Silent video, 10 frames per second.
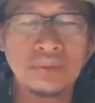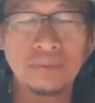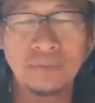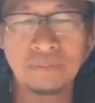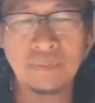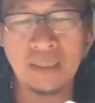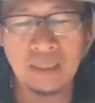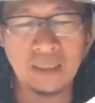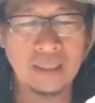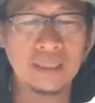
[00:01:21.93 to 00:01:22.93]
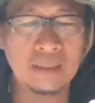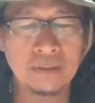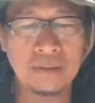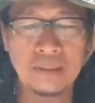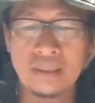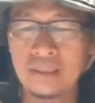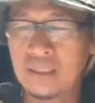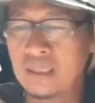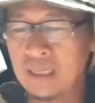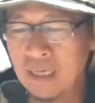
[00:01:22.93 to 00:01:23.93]
kung mag
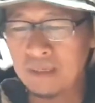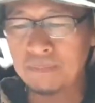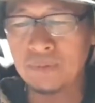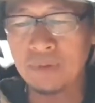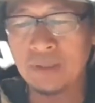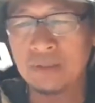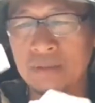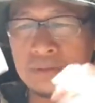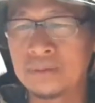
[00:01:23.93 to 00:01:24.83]
uh, o ano.